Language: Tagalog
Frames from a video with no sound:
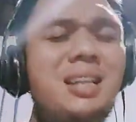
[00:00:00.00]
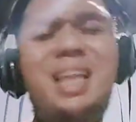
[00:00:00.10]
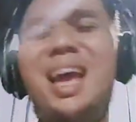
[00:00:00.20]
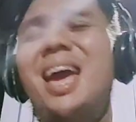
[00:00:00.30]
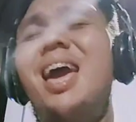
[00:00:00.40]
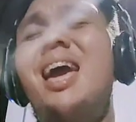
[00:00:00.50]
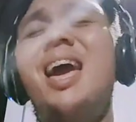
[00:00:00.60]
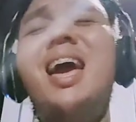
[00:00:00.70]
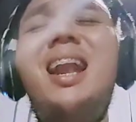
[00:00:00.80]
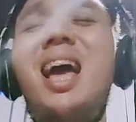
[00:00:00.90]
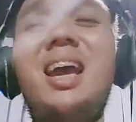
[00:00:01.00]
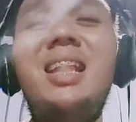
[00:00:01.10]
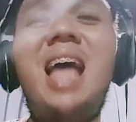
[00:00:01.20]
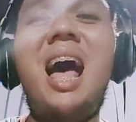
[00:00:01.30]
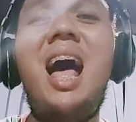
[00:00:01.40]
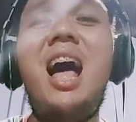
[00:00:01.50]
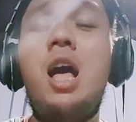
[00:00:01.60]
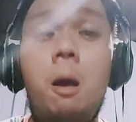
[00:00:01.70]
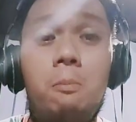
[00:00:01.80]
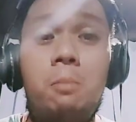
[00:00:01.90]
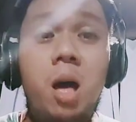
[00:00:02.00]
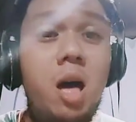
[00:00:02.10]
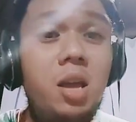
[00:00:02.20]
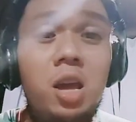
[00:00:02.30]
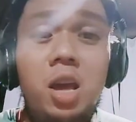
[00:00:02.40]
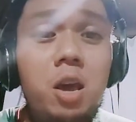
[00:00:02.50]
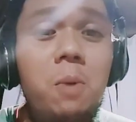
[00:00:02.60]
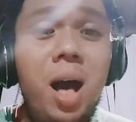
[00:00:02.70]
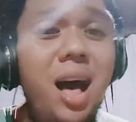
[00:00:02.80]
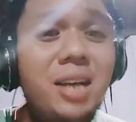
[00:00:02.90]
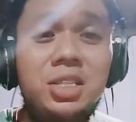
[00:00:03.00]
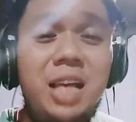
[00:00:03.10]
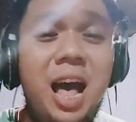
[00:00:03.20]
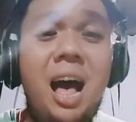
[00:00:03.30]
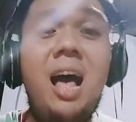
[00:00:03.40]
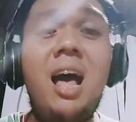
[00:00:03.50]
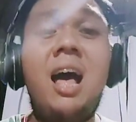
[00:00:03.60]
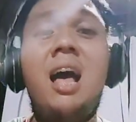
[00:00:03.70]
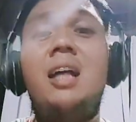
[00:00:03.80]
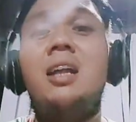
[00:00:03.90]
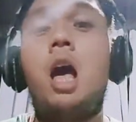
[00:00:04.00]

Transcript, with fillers: Di na kita maiiwasan